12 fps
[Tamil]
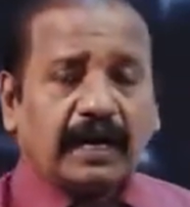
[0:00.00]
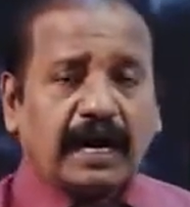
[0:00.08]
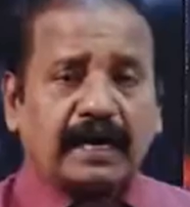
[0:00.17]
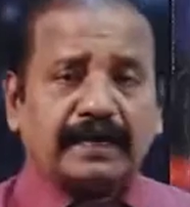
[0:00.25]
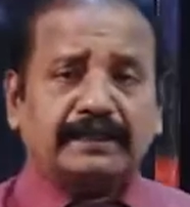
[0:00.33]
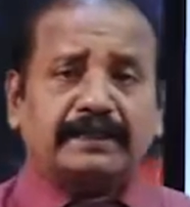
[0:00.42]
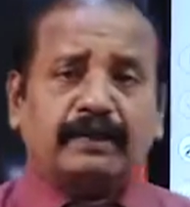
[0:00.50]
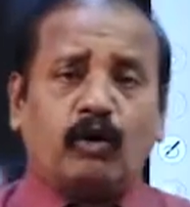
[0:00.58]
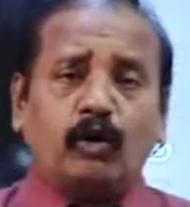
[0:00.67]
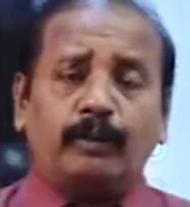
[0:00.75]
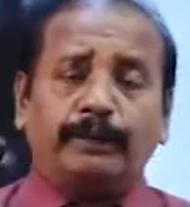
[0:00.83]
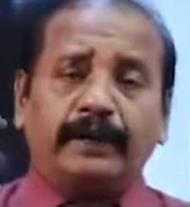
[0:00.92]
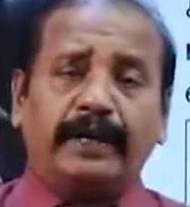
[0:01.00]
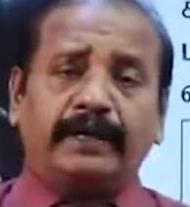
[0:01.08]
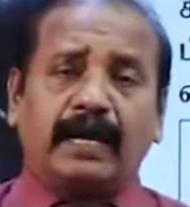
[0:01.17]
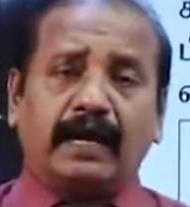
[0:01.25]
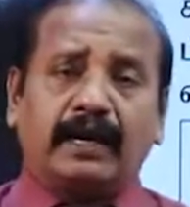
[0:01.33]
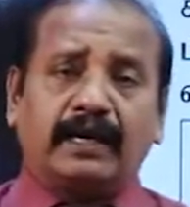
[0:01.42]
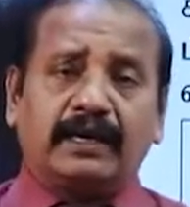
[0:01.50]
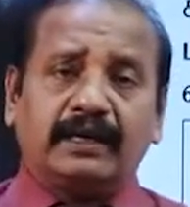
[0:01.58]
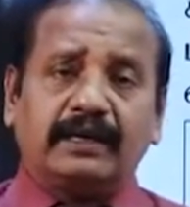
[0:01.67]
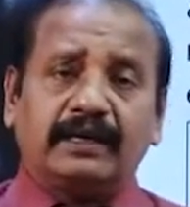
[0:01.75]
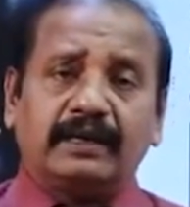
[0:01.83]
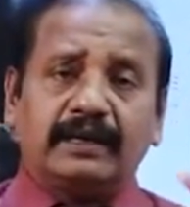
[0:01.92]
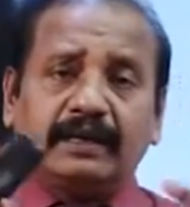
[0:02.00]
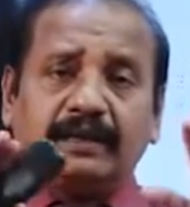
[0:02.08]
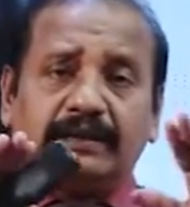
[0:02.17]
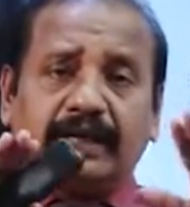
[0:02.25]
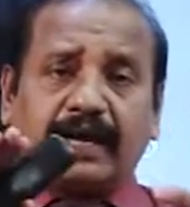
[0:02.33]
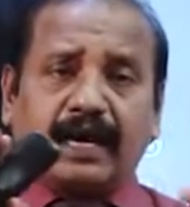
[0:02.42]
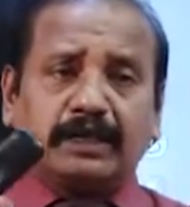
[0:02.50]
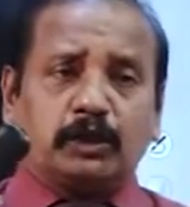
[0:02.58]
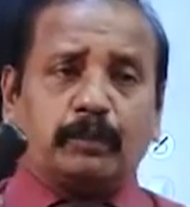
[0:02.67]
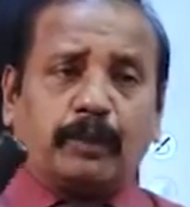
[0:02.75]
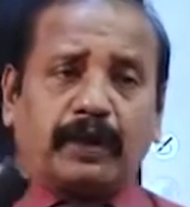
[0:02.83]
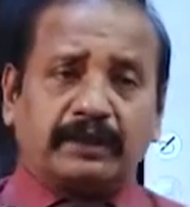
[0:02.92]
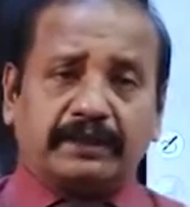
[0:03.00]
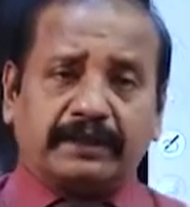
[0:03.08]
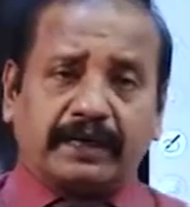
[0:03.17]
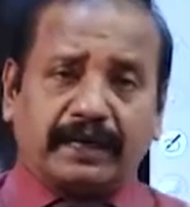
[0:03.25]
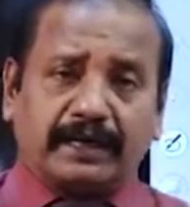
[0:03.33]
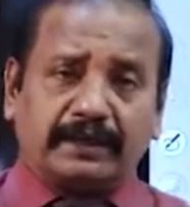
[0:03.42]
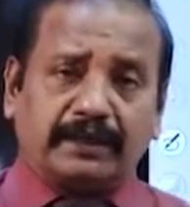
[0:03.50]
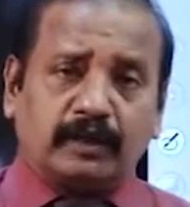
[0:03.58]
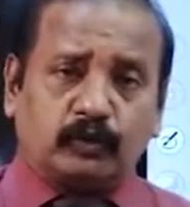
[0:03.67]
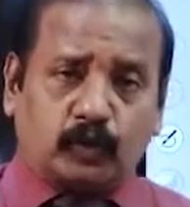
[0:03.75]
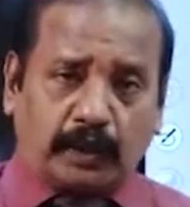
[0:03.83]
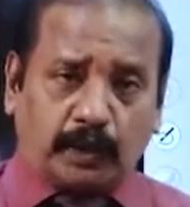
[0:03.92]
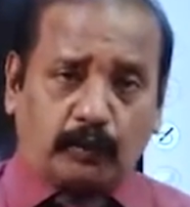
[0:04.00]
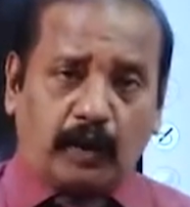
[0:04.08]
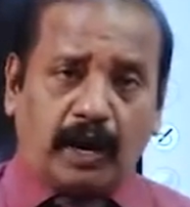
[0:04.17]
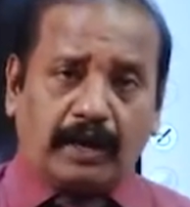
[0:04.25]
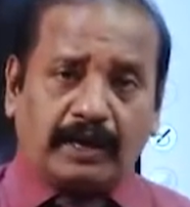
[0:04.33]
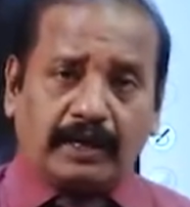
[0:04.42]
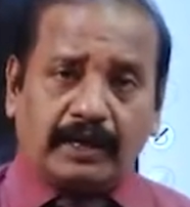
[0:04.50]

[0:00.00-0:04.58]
கடந்த வகுப்பிலே நாங்கள் இந்த கட்டுப்பாட்டு கணக்குகள் தொடர்பாக